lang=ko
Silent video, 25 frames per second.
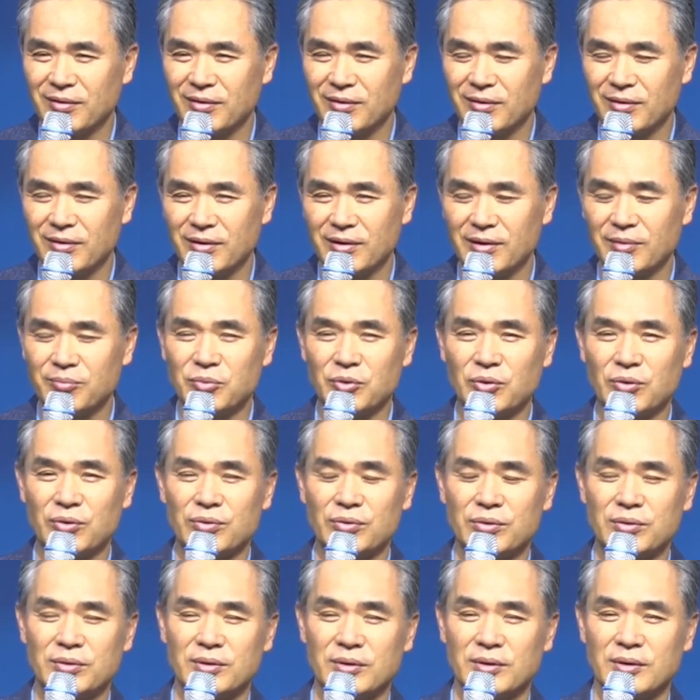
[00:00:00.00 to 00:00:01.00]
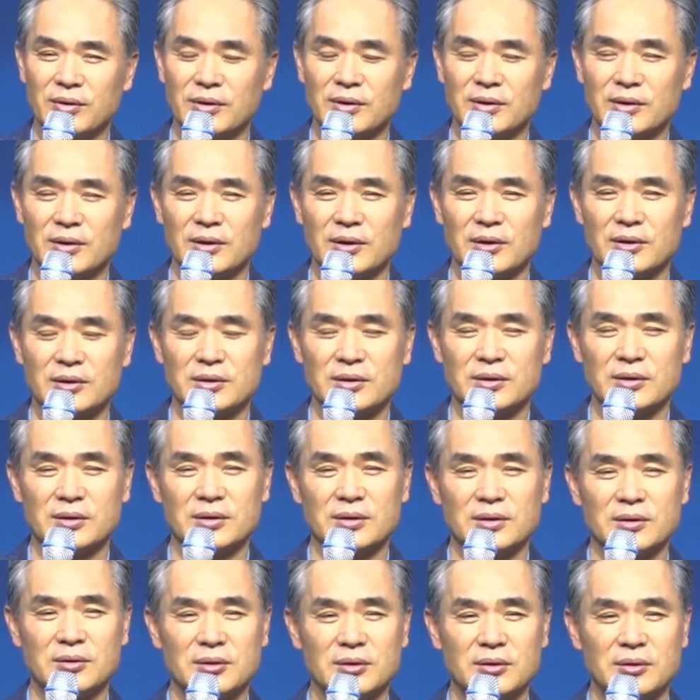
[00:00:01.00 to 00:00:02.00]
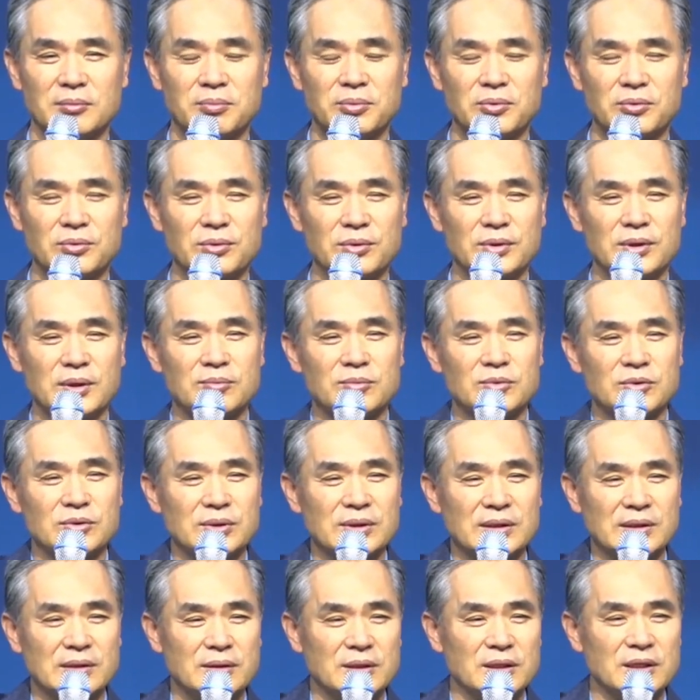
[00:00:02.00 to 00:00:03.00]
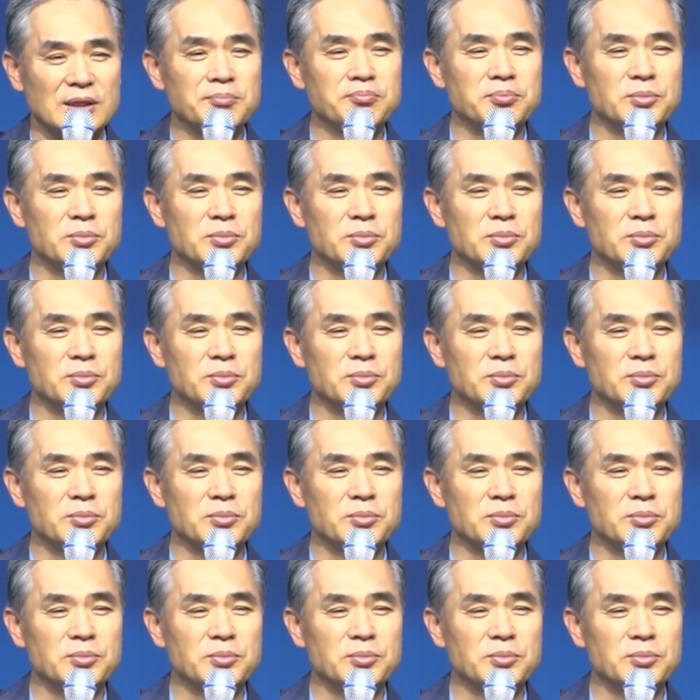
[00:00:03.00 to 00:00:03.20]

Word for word: 한번 예, 포도나무 잎